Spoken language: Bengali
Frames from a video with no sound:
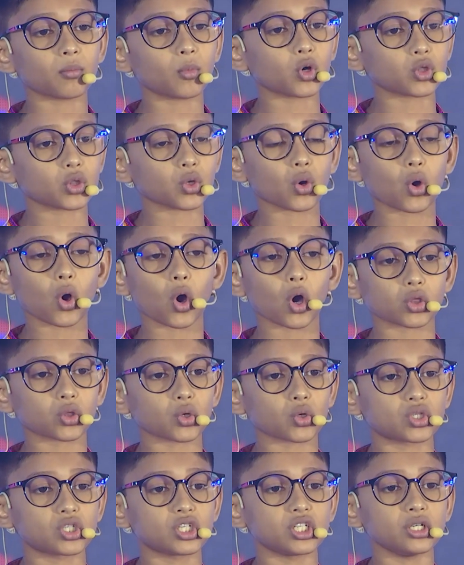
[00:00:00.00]
মতো ক্ষত
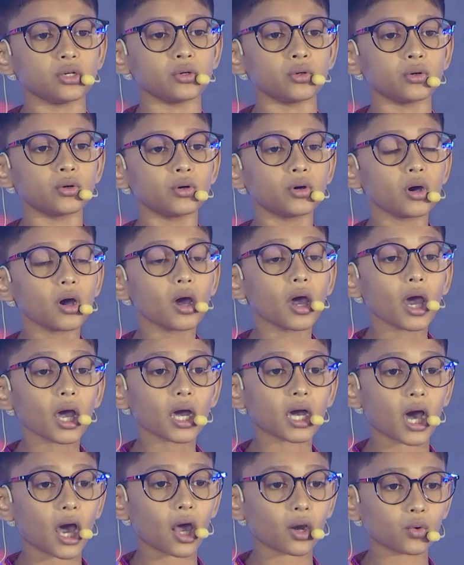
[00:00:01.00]
ছিল
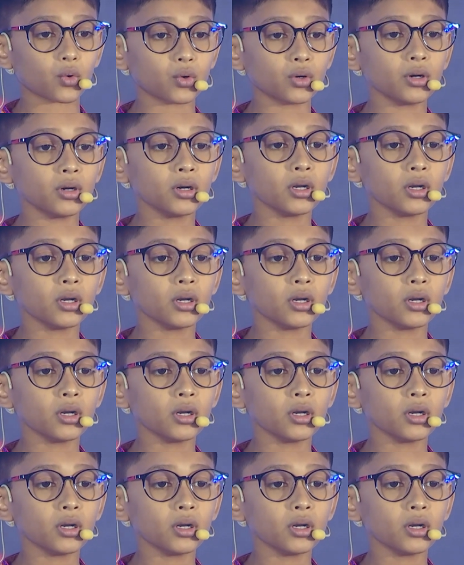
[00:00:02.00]
কারণ